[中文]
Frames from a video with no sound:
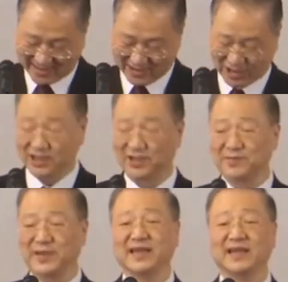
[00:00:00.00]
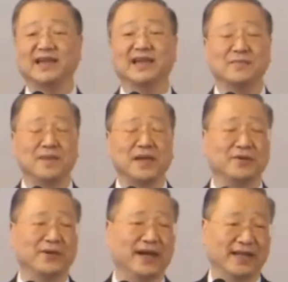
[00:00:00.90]
其实每一个人的
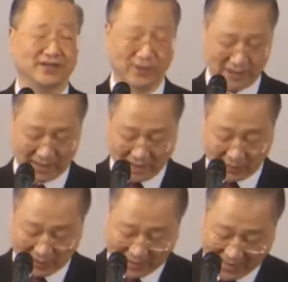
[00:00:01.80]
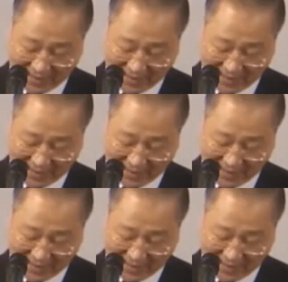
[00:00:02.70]
命运啊，都是掌握在